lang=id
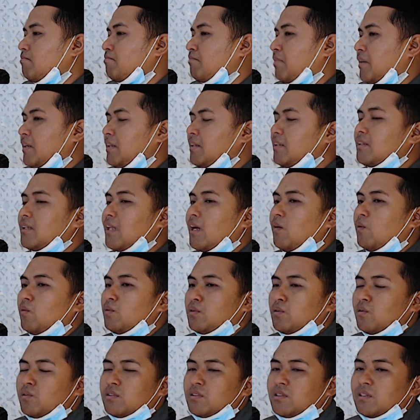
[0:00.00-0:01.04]
perintah
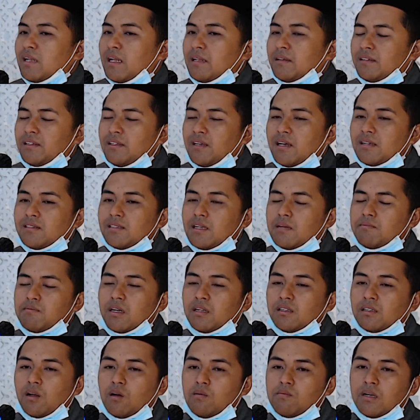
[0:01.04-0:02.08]
untuk senantiasa
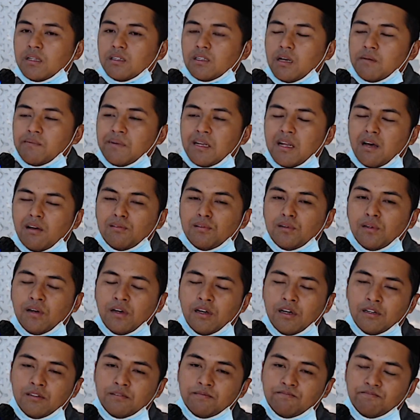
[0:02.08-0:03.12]
bertaubat kepada Allah
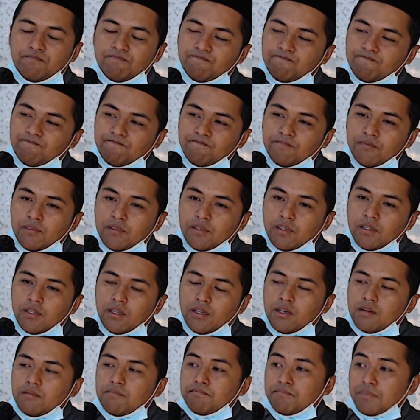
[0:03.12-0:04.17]

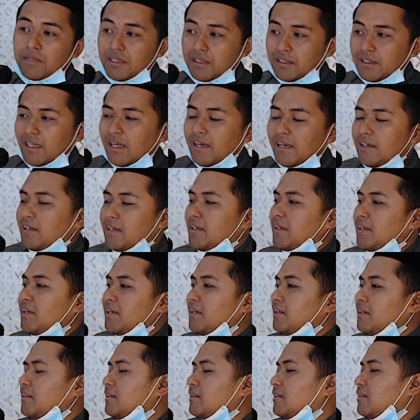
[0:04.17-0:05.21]
perintah
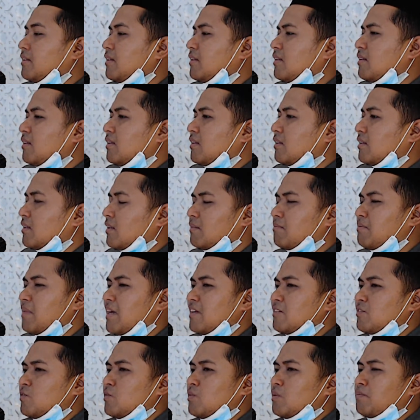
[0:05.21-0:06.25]
ini
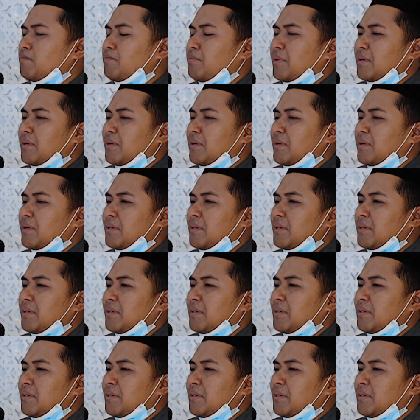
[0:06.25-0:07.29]
termasuk perintah
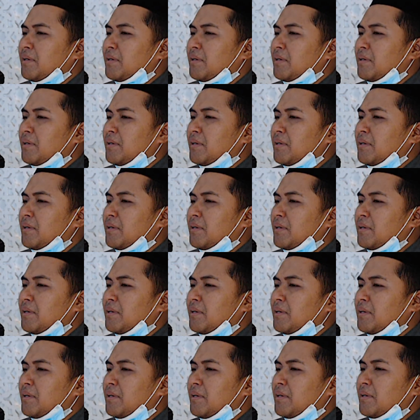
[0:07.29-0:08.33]
Allah
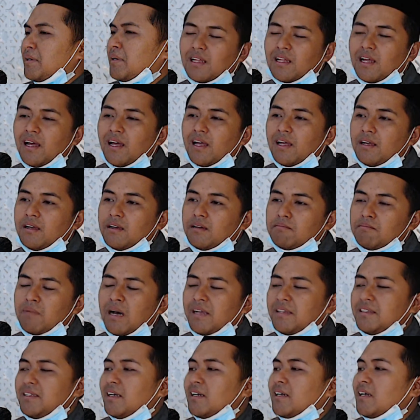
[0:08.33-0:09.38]
yang kita
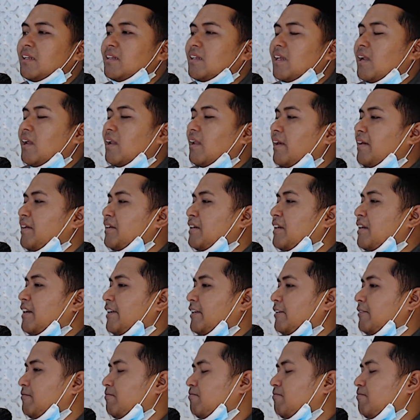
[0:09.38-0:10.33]
banyak kita lalaikan